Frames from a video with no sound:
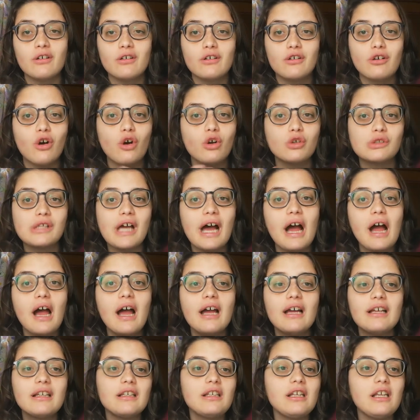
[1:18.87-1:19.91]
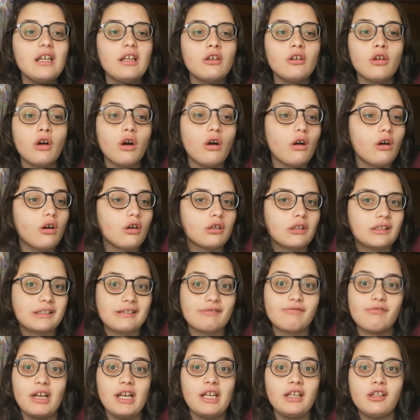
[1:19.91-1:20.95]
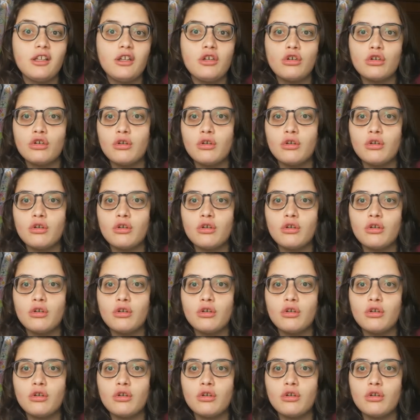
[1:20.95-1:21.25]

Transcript: cosa di no, è eh, San Valentino,